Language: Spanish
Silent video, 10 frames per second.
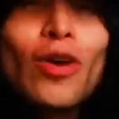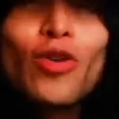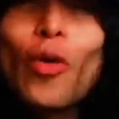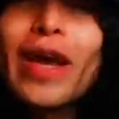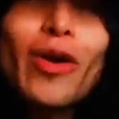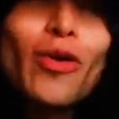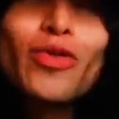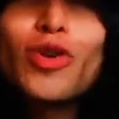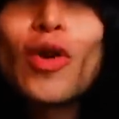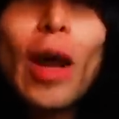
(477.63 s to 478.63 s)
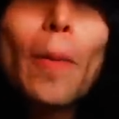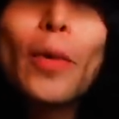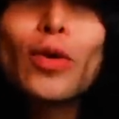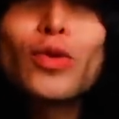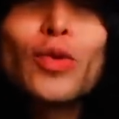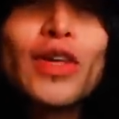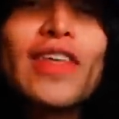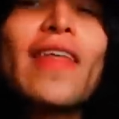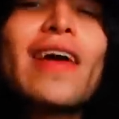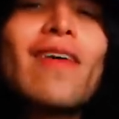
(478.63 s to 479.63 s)
No encontró la
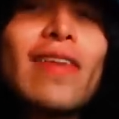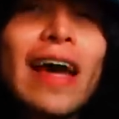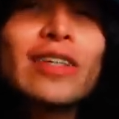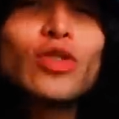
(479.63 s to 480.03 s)
oportunidad de hablar